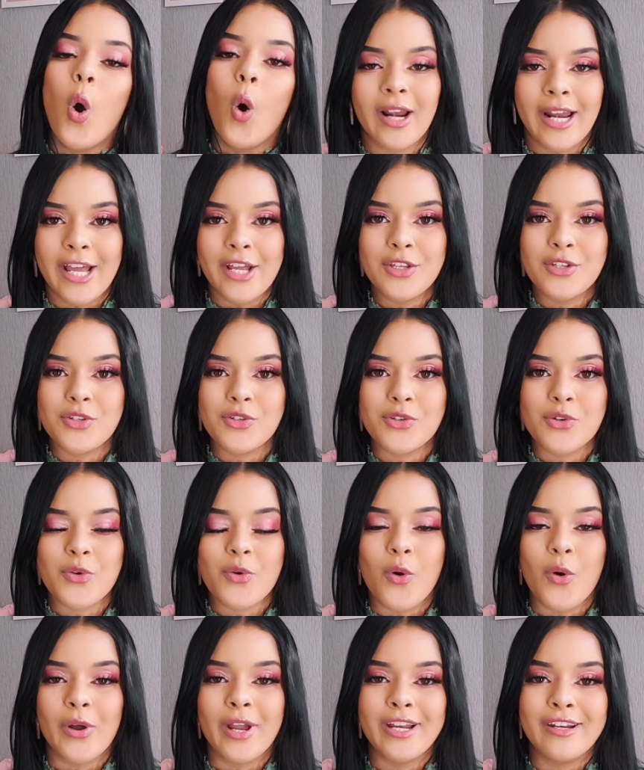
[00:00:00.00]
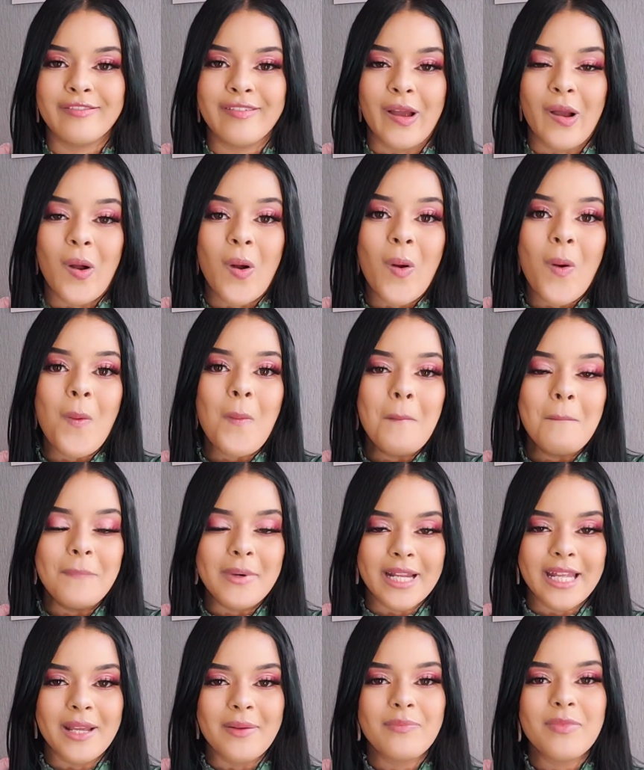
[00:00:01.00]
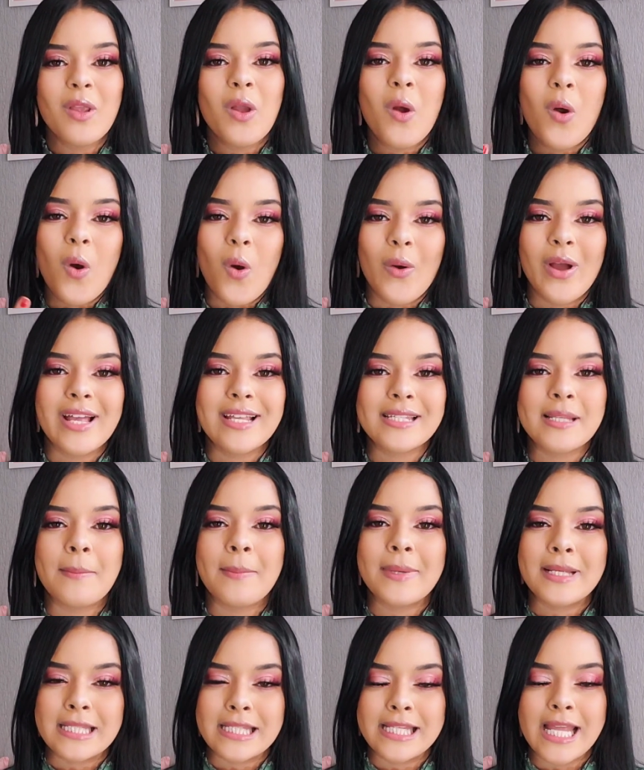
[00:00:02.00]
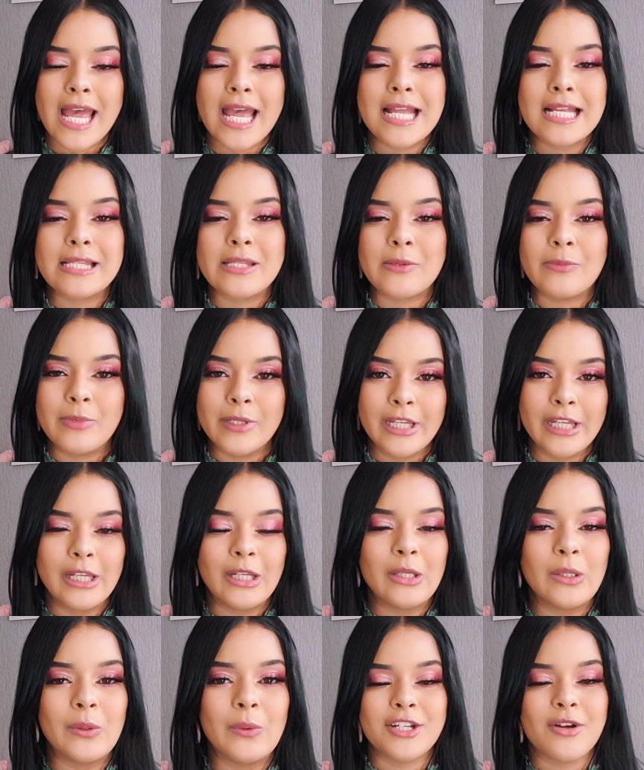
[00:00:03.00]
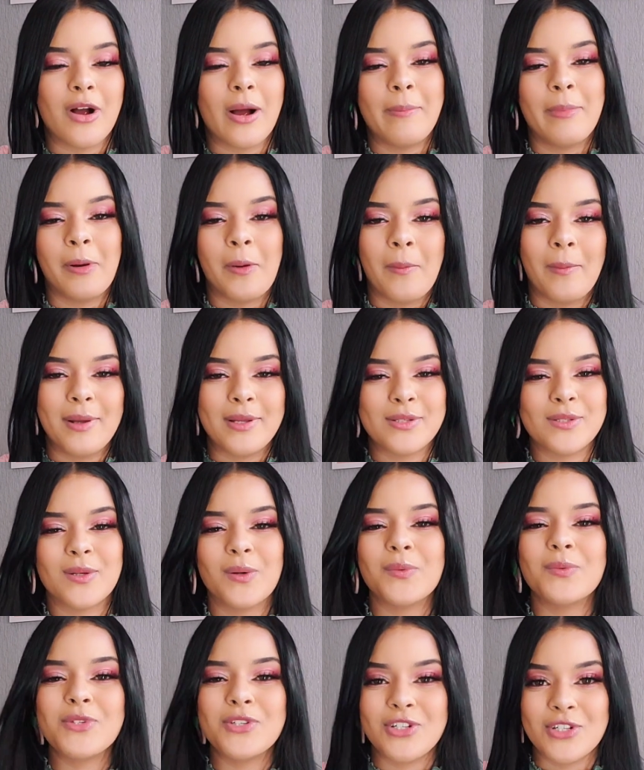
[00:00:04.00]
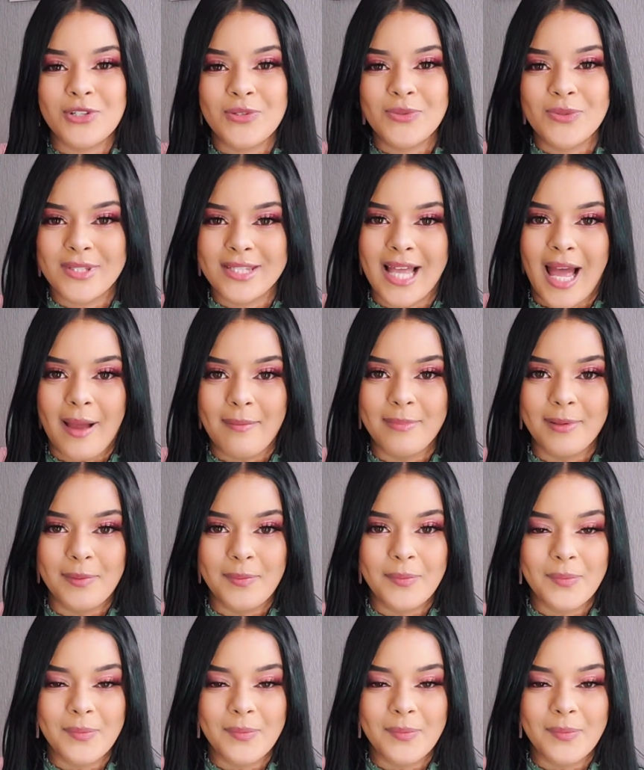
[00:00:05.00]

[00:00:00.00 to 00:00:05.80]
leites de coco ele vai cumprir com essa maciez e brilho, deixar o cabelo mais soltinho, sabe?